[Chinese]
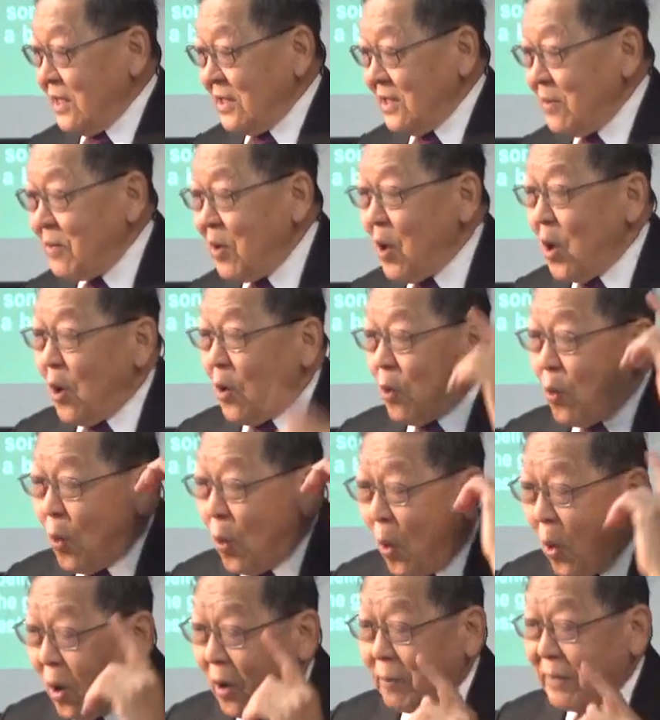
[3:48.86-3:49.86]
那么
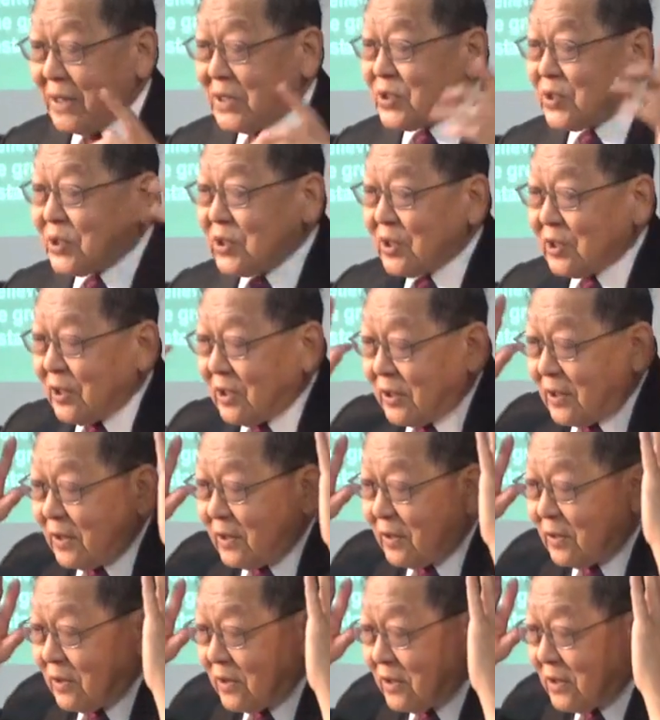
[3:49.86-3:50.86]
我们是。
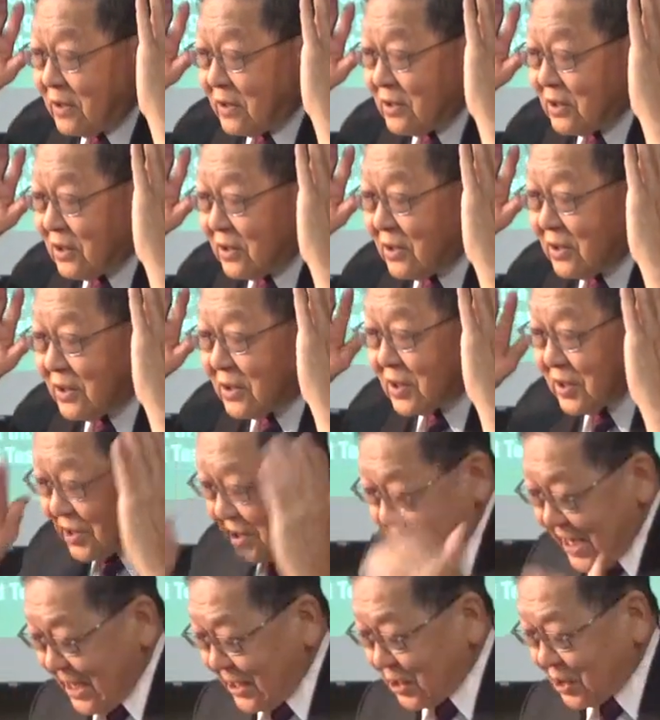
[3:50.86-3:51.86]

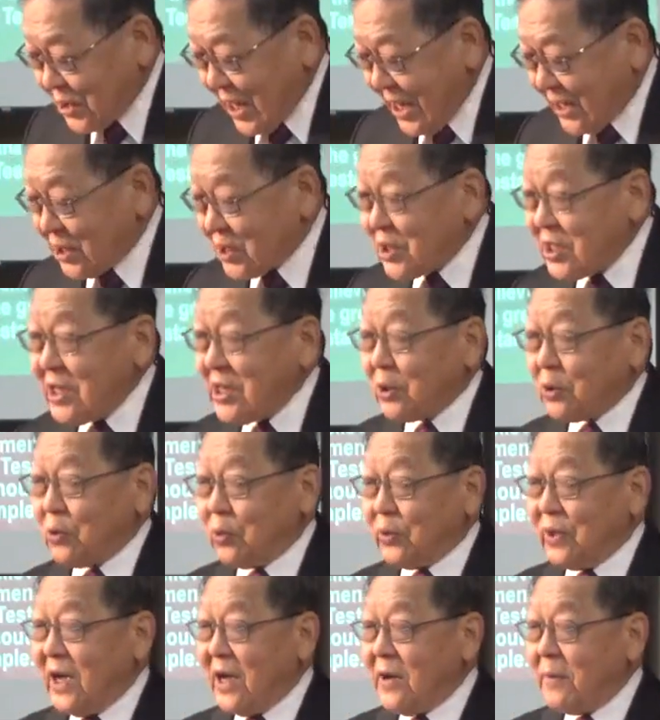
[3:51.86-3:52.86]
现在的信
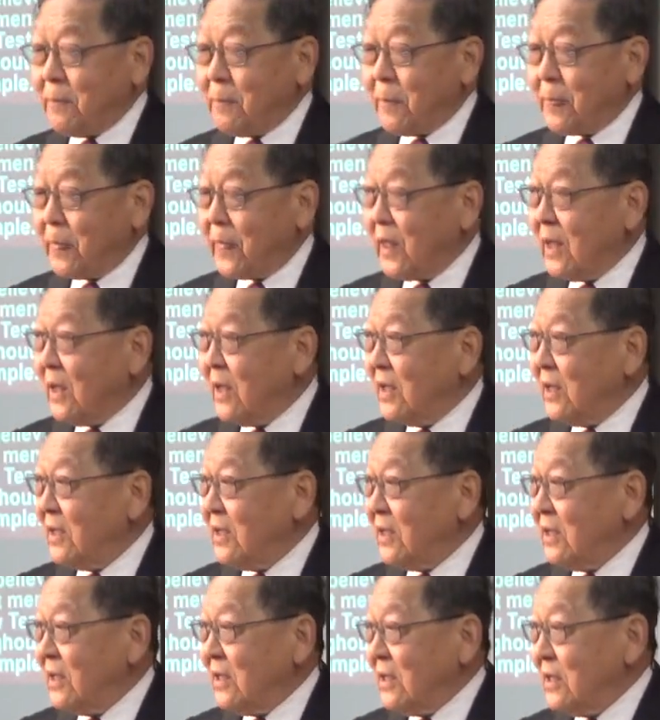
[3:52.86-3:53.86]
徒呢，
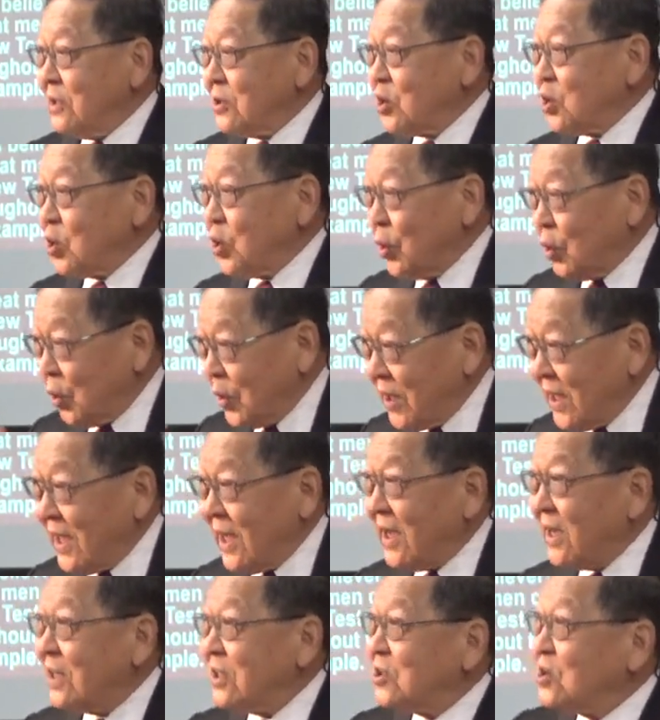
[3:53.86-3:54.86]
除
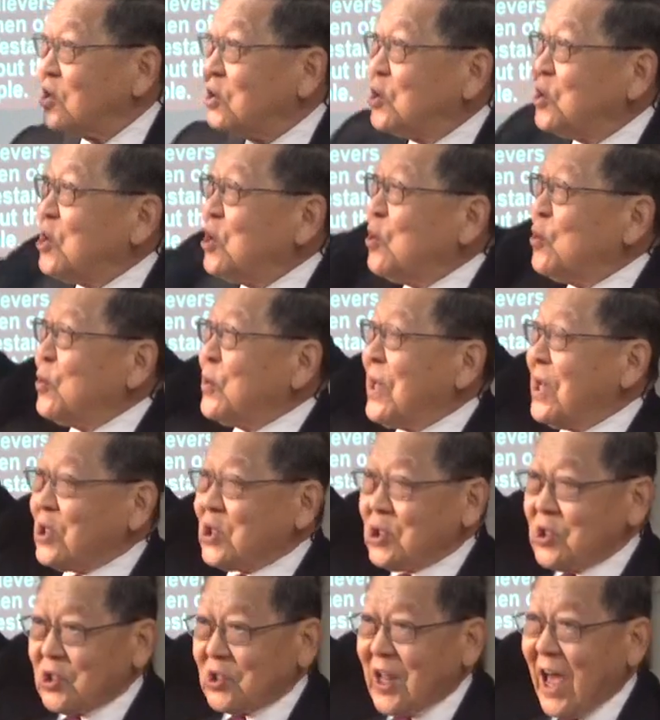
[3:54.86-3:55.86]
了旧业
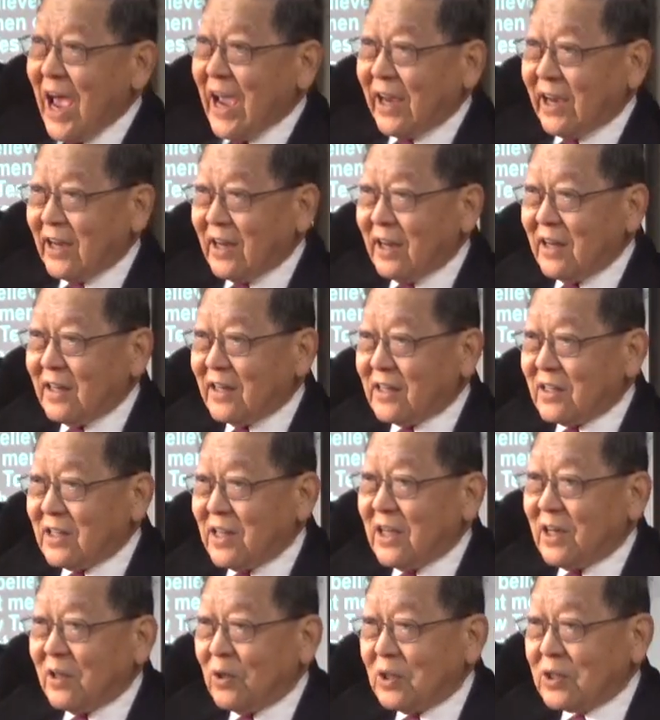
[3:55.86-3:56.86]
时代
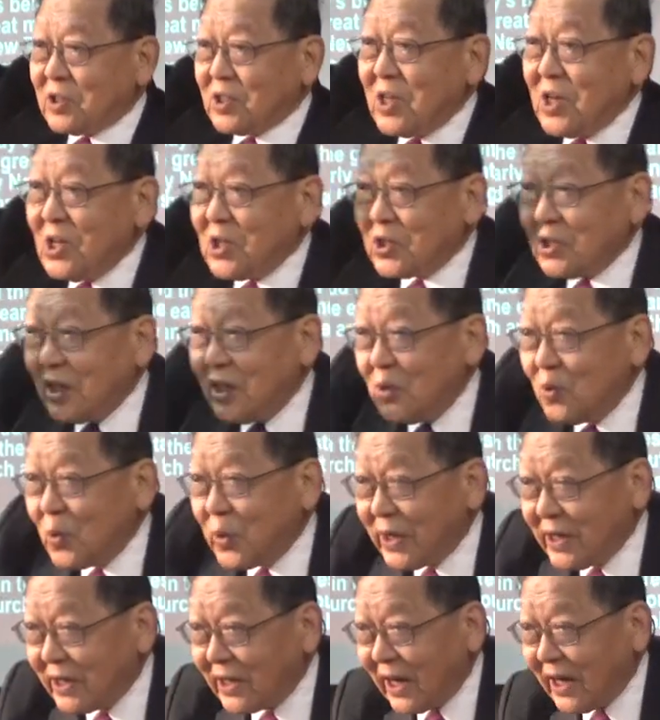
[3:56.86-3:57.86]
的信心
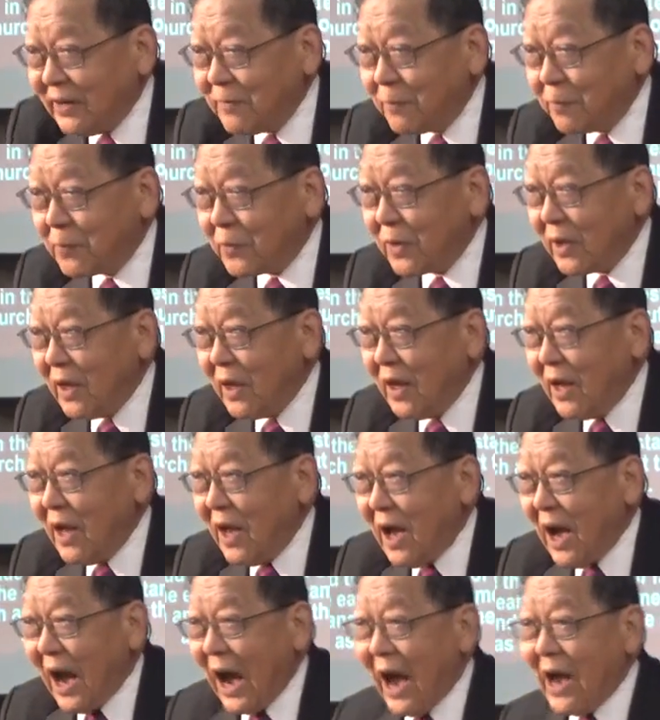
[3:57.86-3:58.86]
伟人，
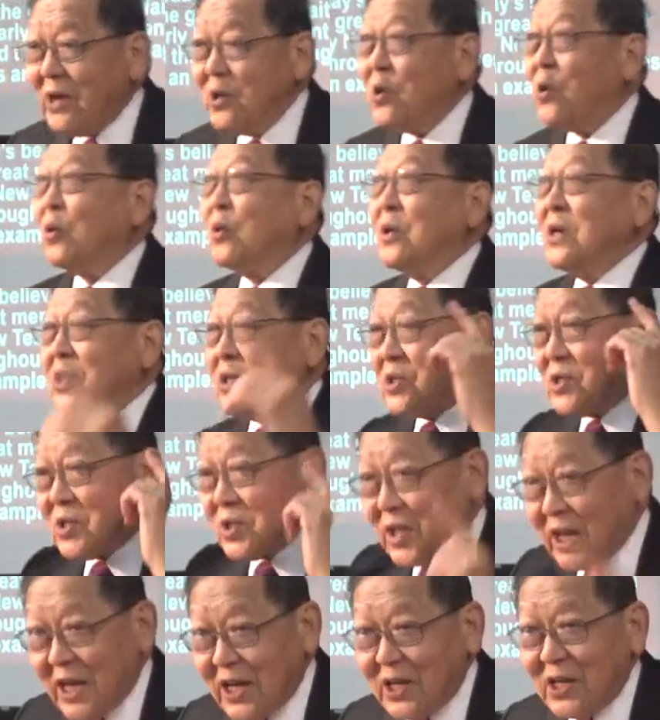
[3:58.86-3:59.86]
还有
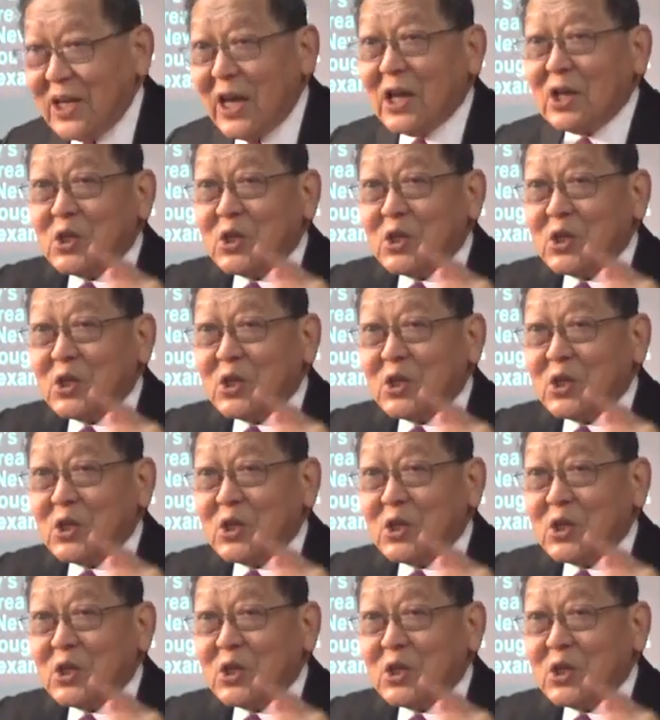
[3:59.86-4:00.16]
新业